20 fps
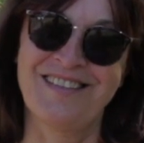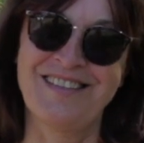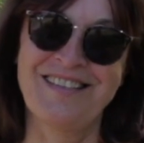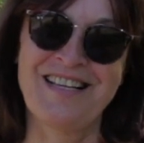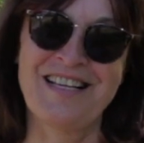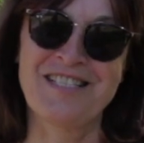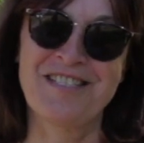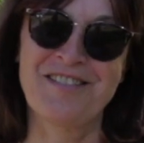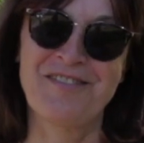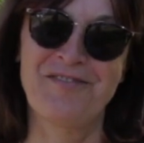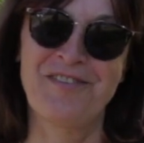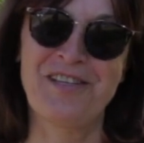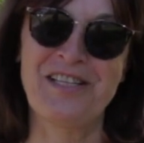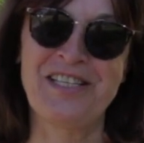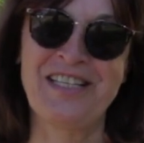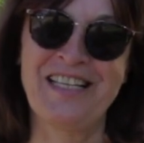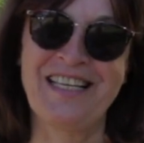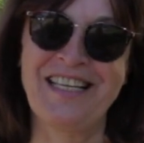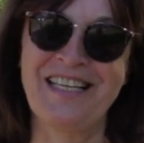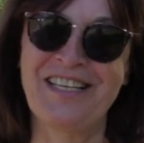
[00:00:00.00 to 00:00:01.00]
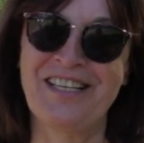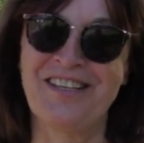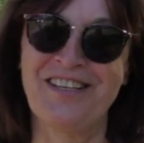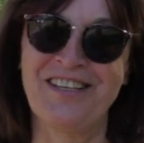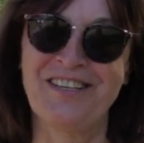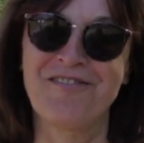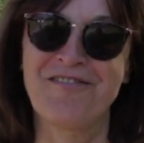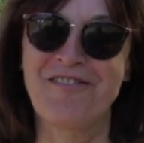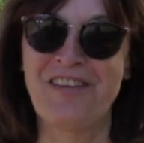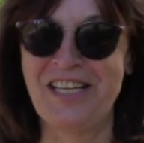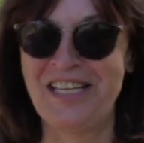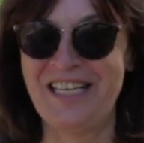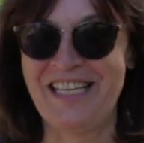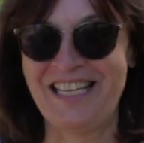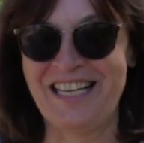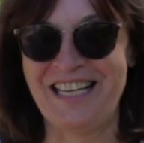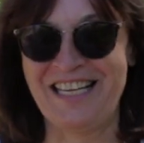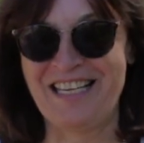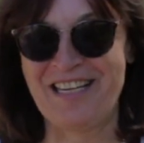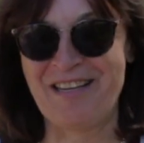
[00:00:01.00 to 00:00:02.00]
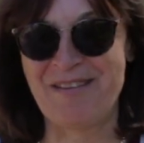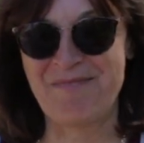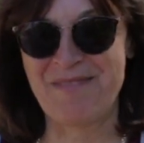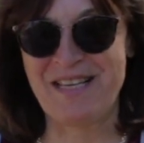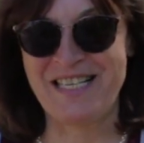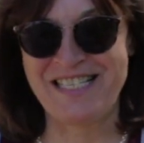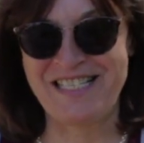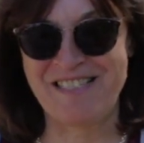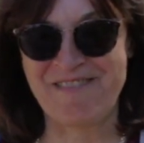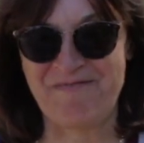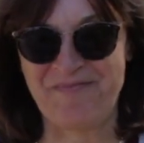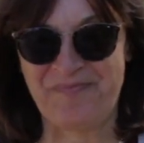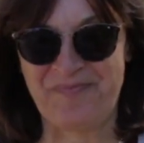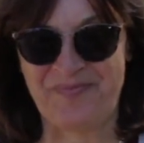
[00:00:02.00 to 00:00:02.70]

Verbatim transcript: das finde ich wenig angemessen.